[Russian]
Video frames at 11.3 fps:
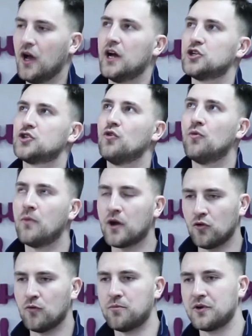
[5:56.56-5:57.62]
А что
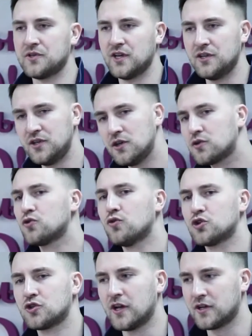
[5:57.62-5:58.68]
могло произойти, и кто
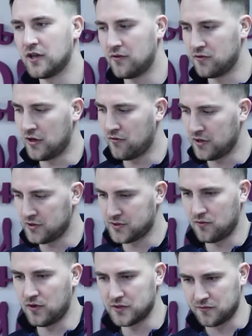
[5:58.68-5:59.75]
же тогда виноват,
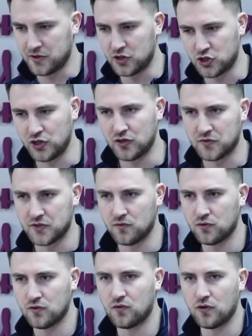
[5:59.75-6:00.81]
если у вас в отношениях всего
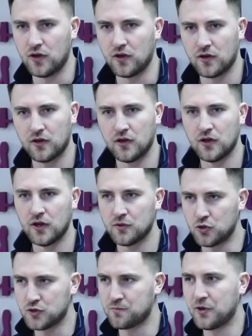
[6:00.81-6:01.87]
двое?
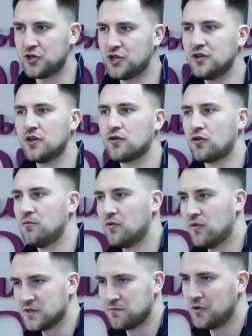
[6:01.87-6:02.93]
То есть причиной, кроме
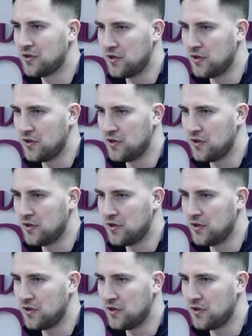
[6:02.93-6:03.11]
вас, быть